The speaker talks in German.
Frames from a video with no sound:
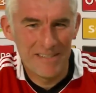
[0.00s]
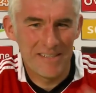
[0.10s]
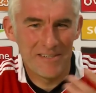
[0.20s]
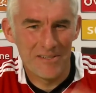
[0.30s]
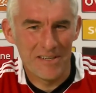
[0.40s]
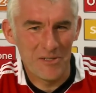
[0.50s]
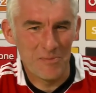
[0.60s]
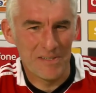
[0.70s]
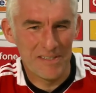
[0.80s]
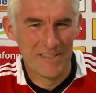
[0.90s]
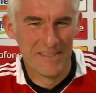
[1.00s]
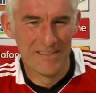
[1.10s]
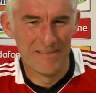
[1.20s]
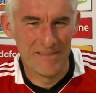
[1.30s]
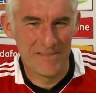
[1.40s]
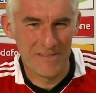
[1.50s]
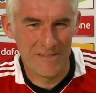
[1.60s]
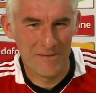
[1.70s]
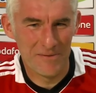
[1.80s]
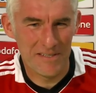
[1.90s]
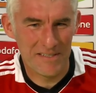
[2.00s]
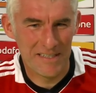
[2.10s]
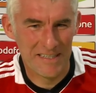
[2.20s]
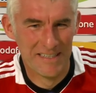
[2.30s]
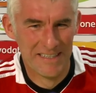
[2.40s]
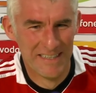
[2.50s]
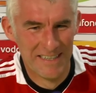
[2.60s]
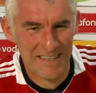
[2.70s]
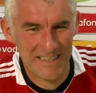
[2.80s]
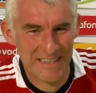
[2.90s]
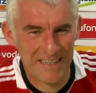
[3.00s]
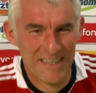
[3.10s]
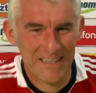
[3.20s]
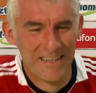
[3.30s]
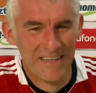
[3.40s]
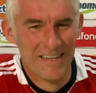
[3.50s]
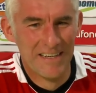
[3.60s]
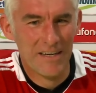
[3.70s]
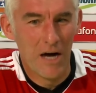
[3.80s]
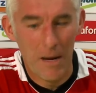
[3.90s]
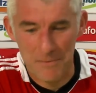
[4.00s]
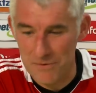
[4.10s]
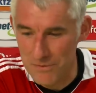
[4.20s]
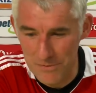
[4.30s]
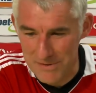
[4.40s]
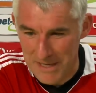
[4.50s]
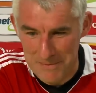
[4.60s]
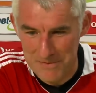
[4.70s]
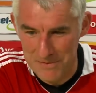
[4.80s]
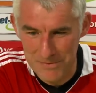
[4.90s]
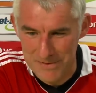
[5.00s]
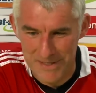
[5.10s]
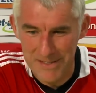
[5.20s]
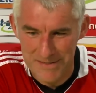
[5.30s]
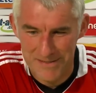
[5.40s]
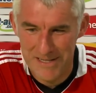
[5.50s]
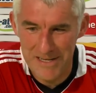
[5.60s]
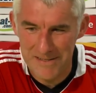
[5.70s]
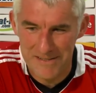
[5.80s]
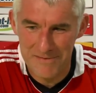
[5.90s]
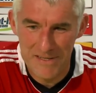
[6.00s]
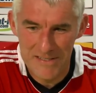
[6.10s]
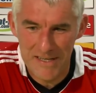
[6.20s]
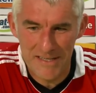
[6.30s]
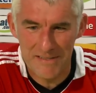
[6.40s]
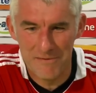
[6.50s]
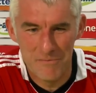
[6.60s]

ihr seid ja schon angespannt. Wie soll es denn uns erst gehen? Das kann ja auch positiv sein, meine ich. Also. Absolut, absolut, ja, klar. Deswegen sage ich ja,